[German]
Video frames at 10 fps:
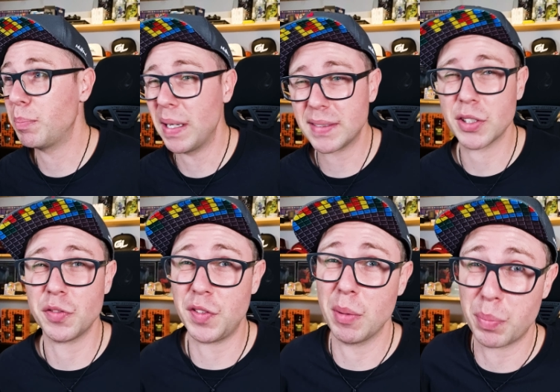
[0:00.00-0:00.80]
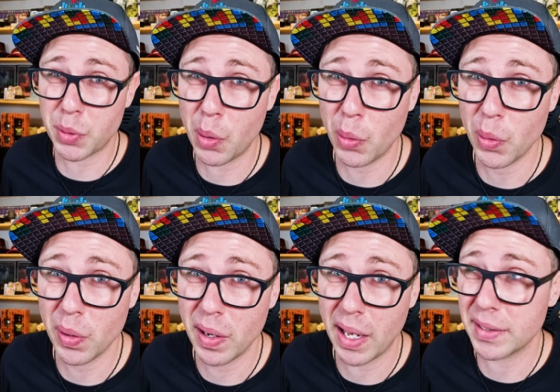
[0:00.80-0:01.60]
die PlayStation 4 Pro
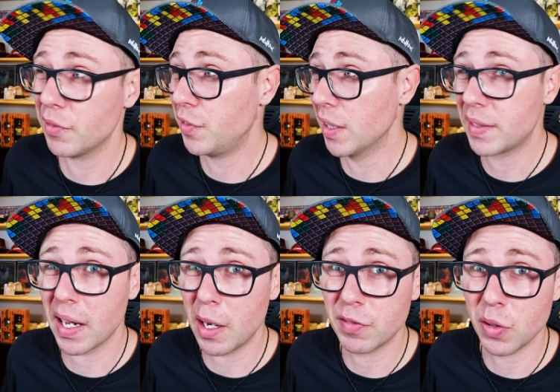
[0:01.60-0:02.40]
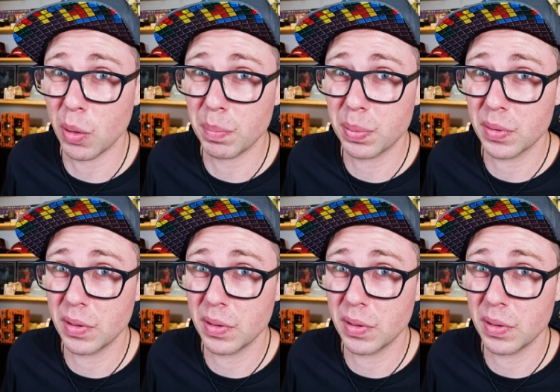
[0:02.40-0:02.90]
hat eine 4 Teraflop